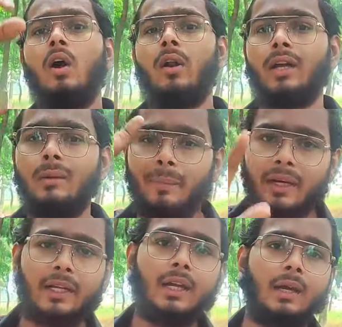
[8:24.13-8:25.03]
और अगर
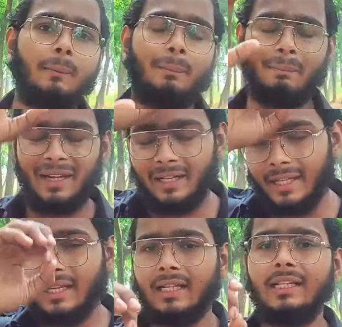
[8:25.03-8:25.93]
प्रिंट का
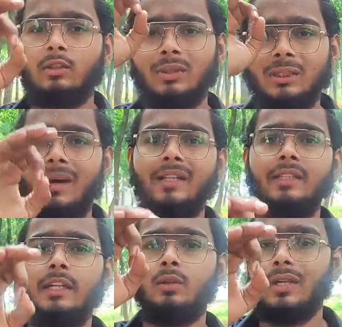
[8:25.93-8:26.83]
प्रिंटिंग के लिए तुम्हें सामान
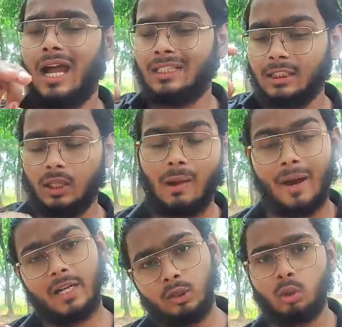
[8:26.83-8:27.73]
चाहिए तो यहाँ से
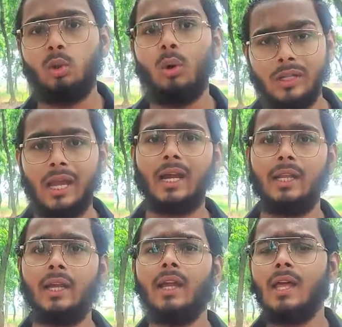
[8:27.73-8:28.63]
हमारे थ्रू हो जाएगा
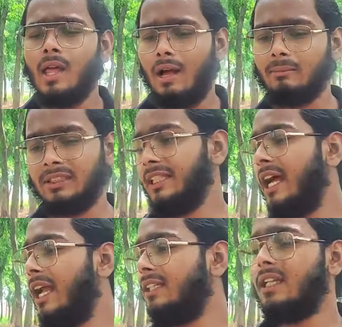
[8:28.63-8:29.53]
ठीक है हम
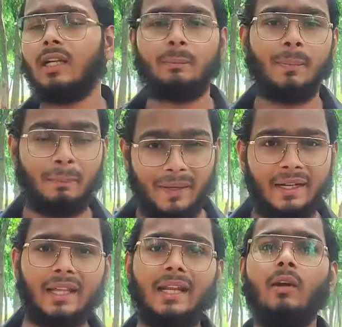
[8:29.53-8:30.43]
सीधा यहाँ से
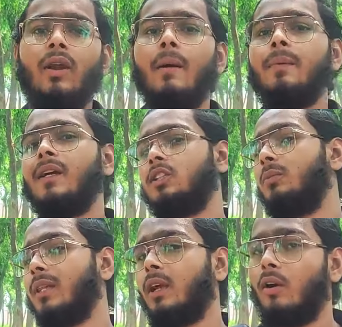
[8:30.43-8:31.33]
प्रिंट करके और आपके
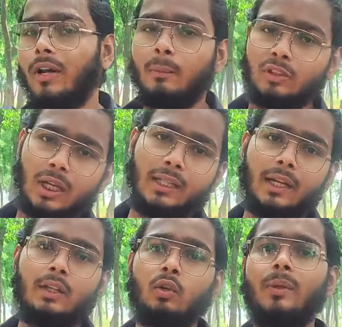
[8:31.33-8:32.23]
कस्टमर तक ऑर्डर पहुँचा
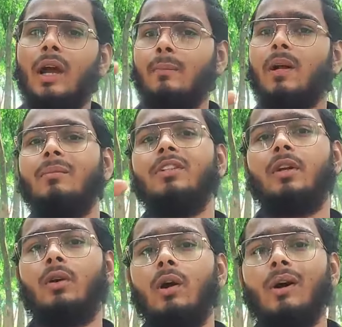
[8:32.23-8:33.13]
देंगे जो भी आपका
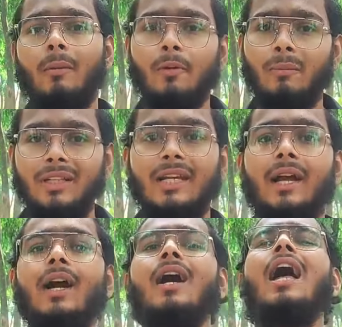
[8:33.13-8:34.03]
कमीशन होगा वो आपको मिल
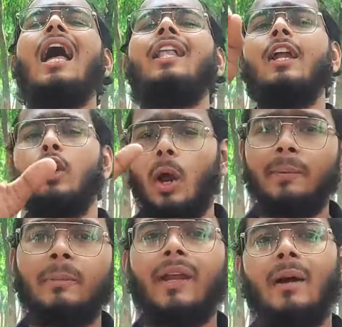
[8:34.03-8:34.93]
जाएगा एज अ ड्रॉप
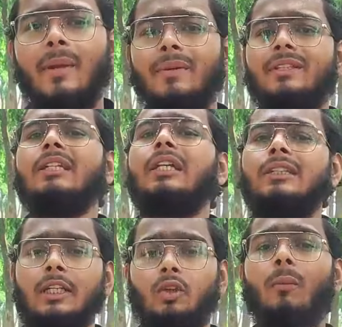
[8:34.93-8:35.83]
शिपर आप ये बिजनेस कर
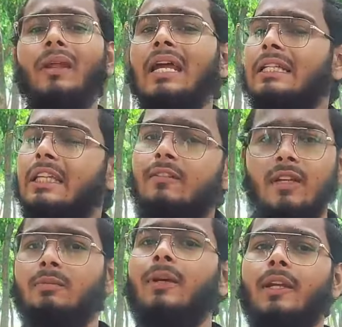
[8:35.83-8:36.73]
सकते हो बिना किसी
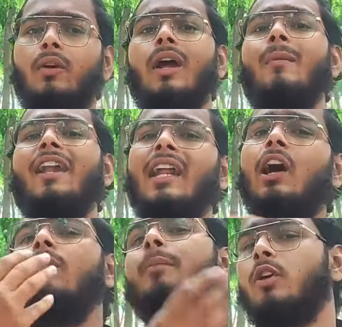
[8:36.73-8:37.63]
इन्वेस्टमेंट के और हमारे
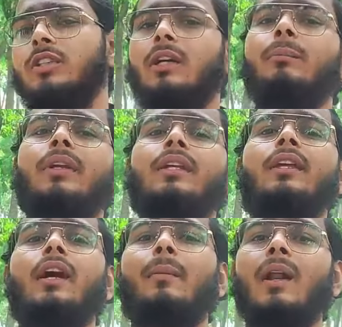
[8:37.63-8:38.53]
अलावा भी बहुत सी कंपनीज
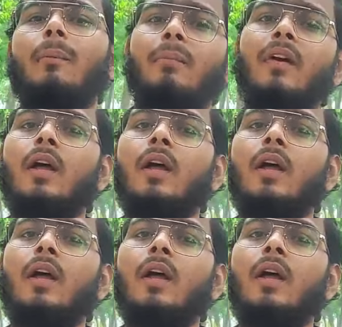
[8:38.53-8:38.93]
है जहाँ पर आप